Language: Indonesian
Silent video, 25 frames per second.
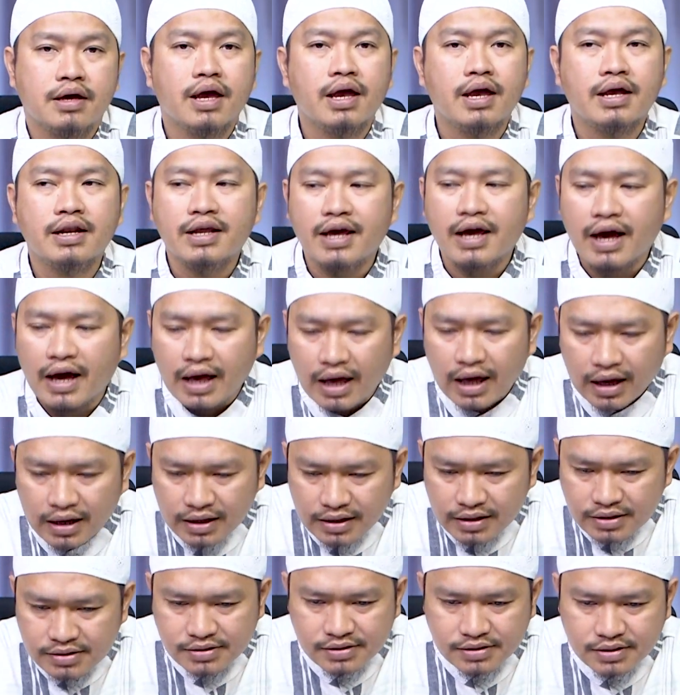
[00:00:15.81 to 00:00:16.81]
Ini
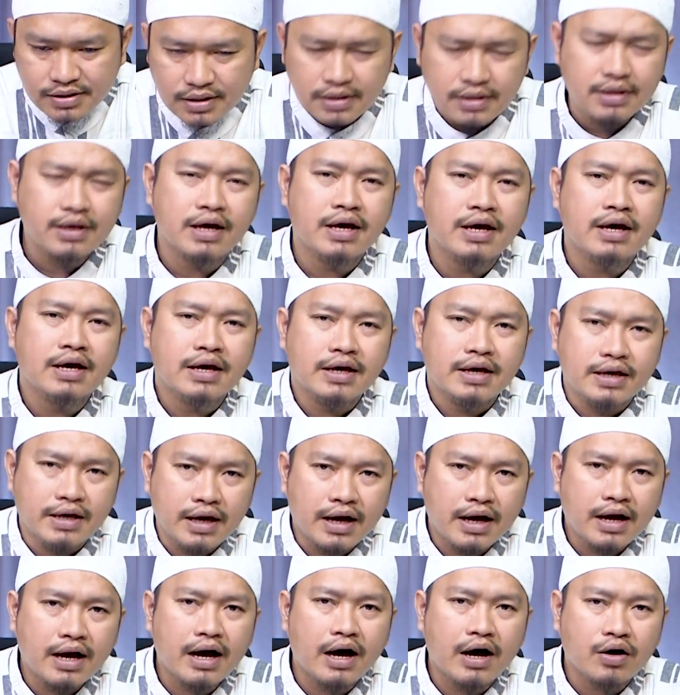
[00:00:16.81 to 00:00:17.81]
hak istri
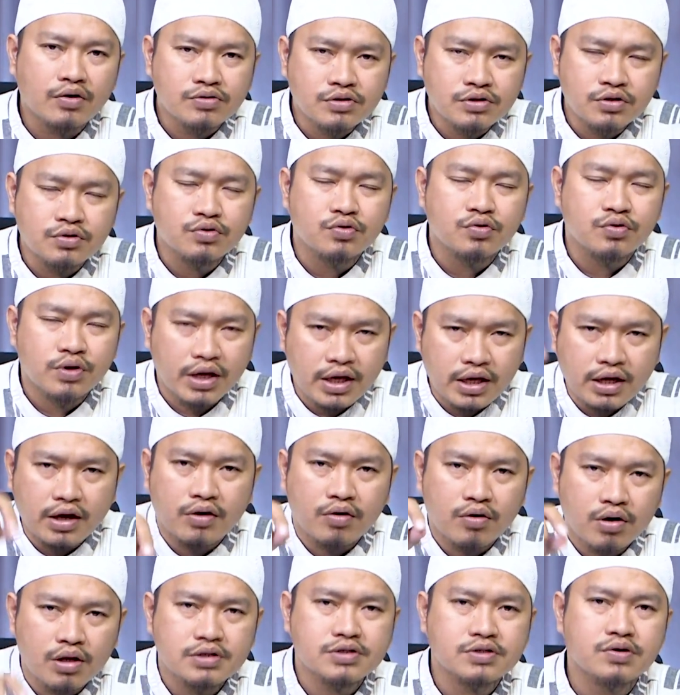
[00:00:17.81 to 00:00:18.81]
yang harus
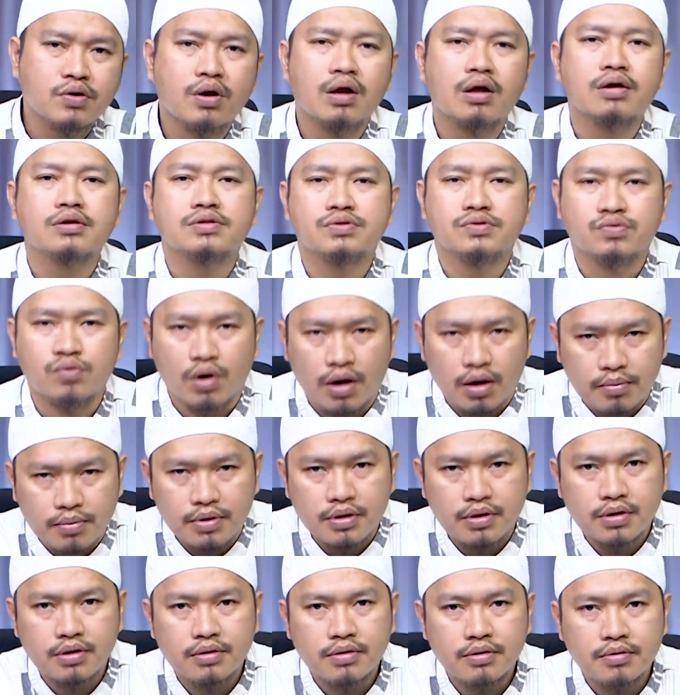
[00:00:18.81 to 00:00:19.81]
ditunaikan oleh seorang suami,
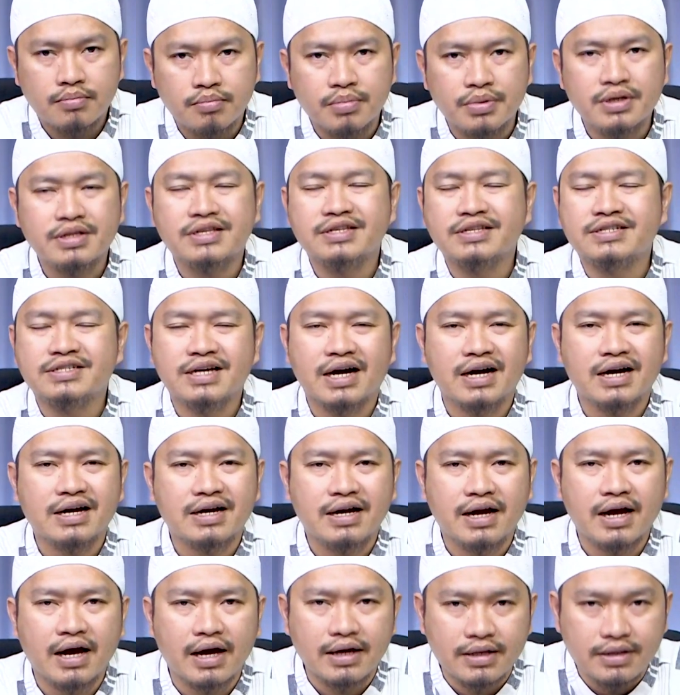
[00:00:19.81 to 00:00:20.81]

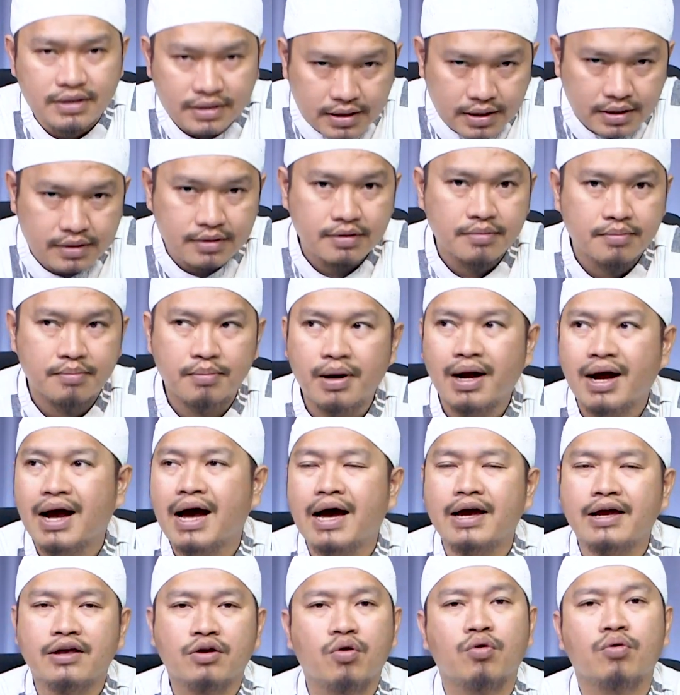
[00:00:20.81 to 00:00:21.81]
menjaganya,
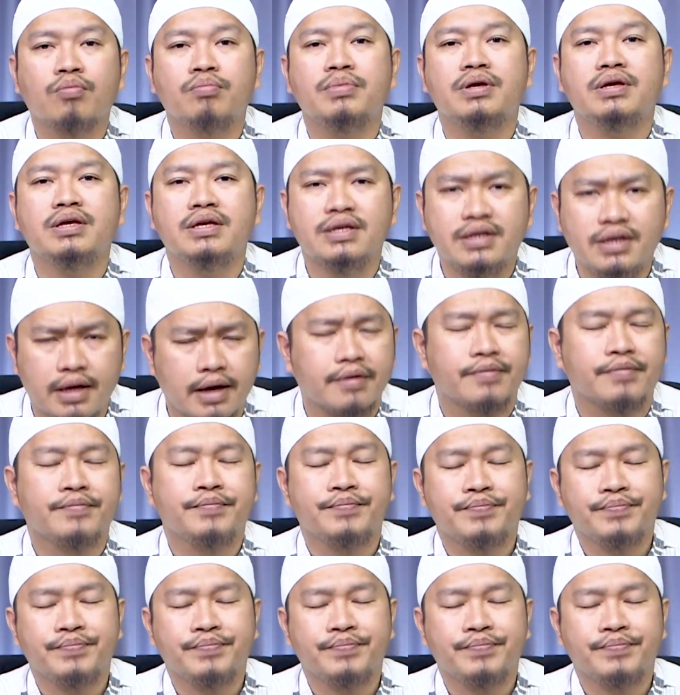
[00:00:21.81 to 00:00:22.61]
mengayominya.